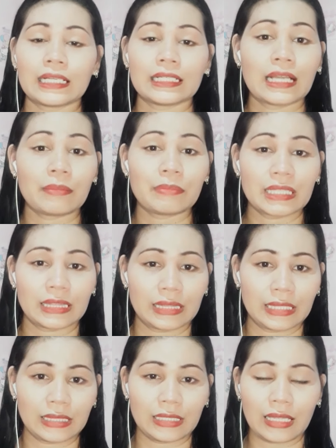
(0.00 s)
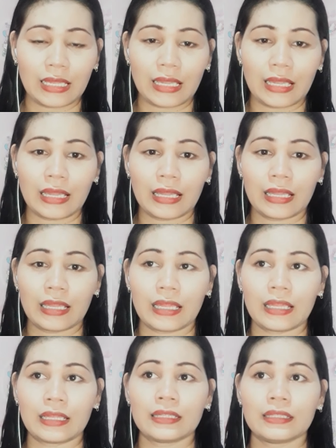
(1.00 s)
gamit,
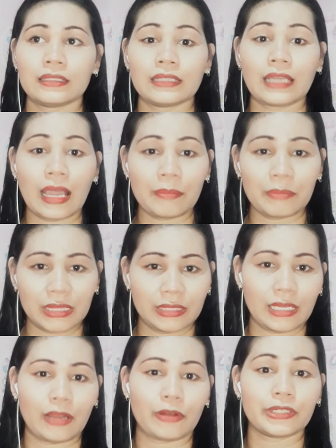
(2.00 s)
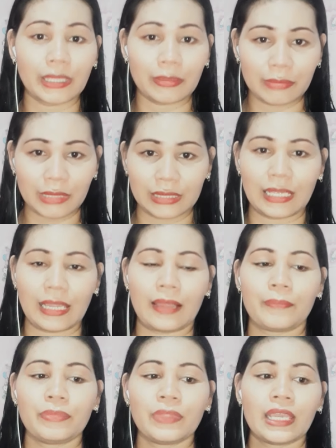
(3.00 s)
uh, gamit niya or damit niya
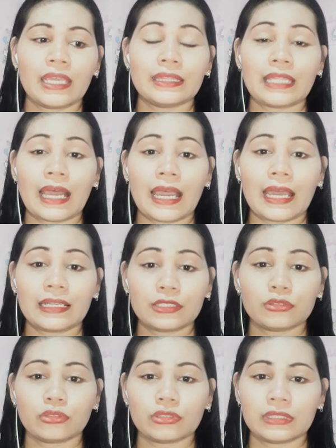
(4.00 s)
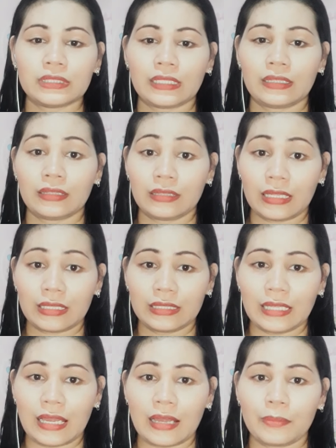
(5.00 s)
na nasuot niya, na
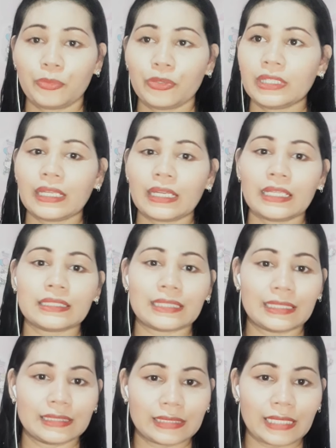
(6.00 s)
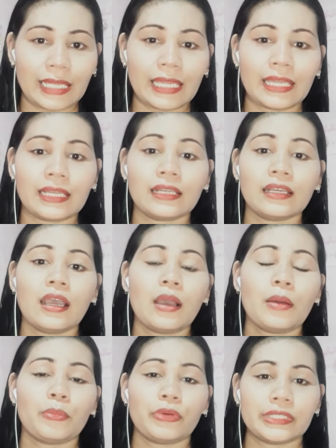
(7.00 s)
niya. Pwede ring singsing,
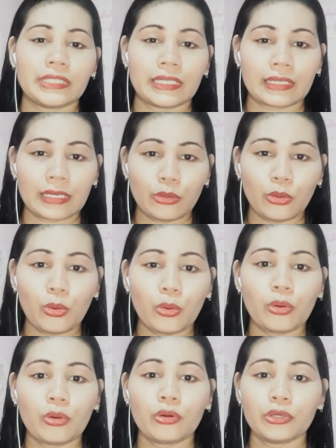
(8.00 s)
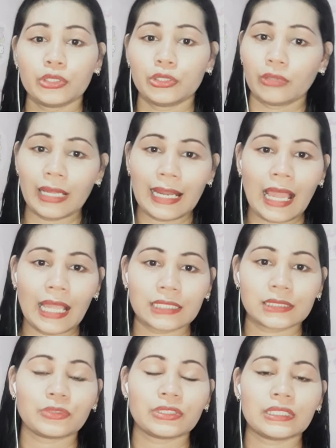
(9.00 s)
pwedeng relo, yung alahas
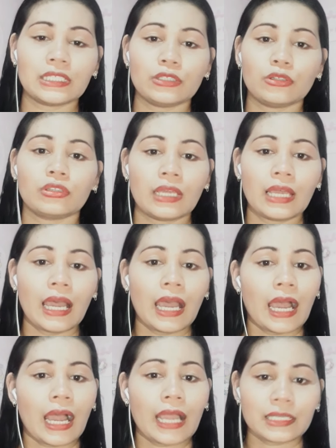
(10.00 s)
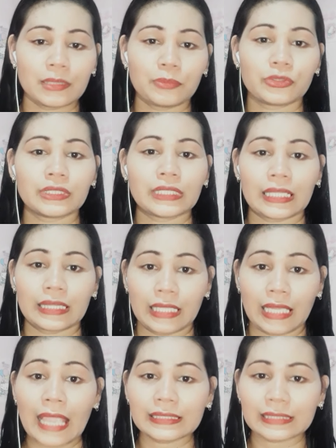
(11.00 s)
pwede yon ang importante
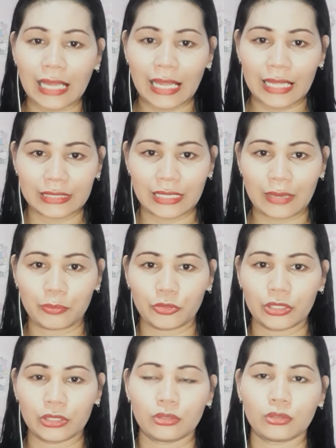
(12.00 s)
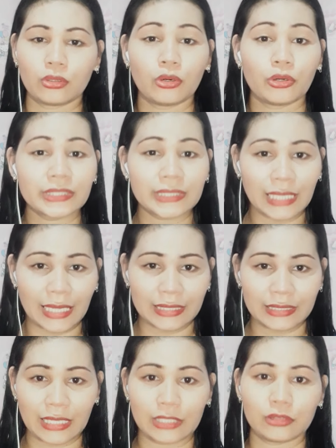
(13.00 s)
ay sa kanya po ito or sa
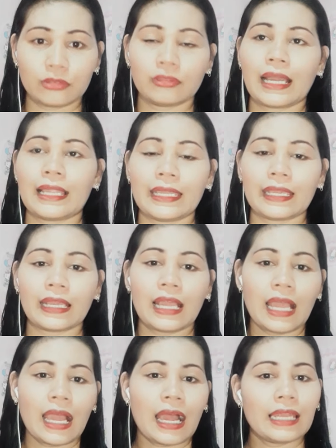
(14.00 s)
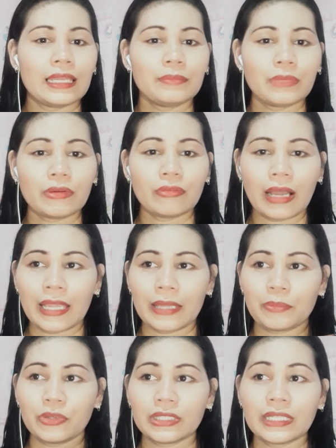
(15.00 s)
kanya ito galing. Halimbawa ay
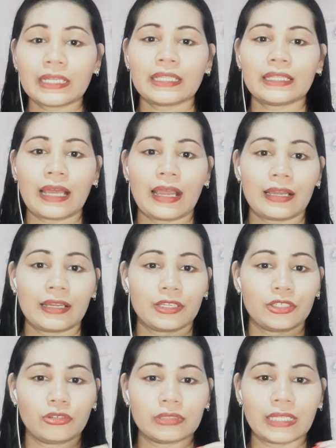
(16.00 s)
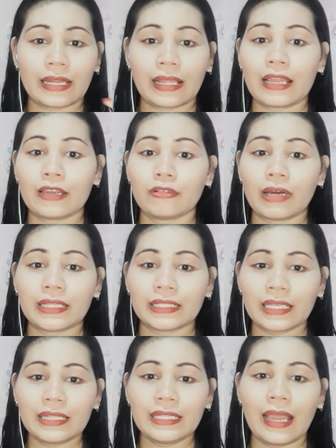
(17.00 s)
pwede rin na yung niregaluhan
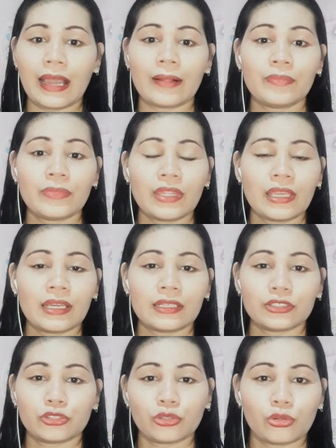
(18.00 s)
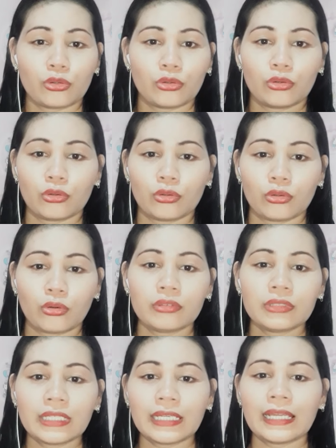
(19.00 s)
kanya. So,
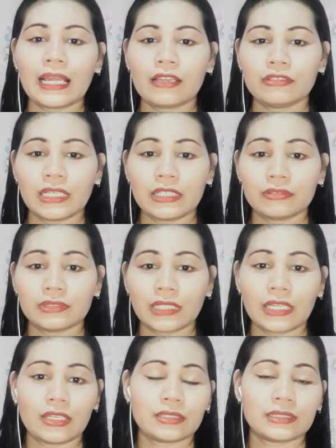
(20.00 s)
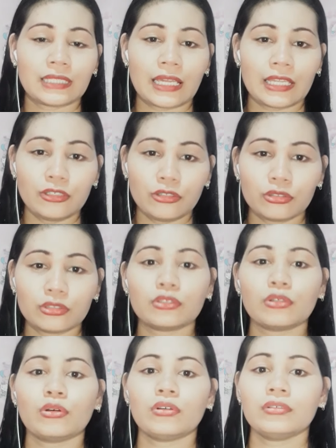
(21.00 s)
kung niregalo niya yun sa, sa iyo,
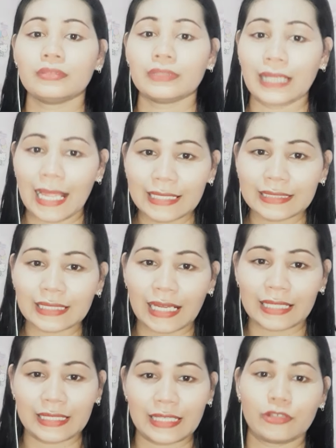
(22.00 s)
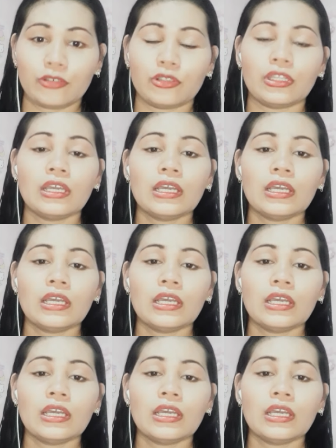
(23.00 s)
so galing sa kanya yon